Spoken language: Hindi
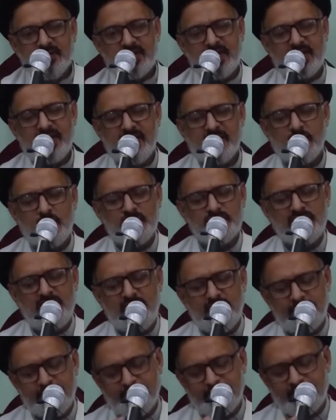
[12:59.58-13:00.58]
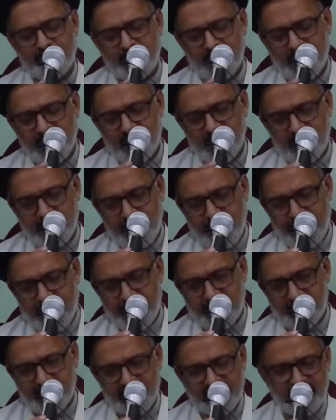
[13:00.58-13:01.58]
देखें रोज़ा
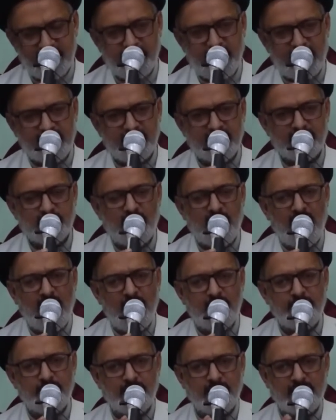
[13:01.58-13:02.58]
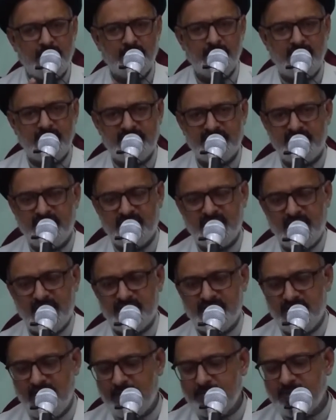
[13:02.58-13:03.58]
जिस इबादत को आप और हम इस वक्त
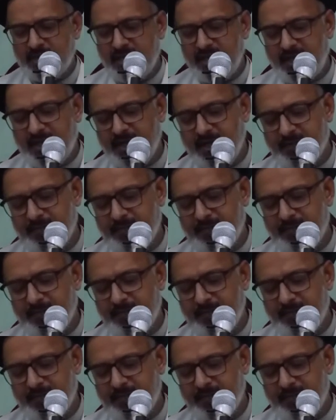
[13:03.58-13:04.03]
अंजाम दे रहे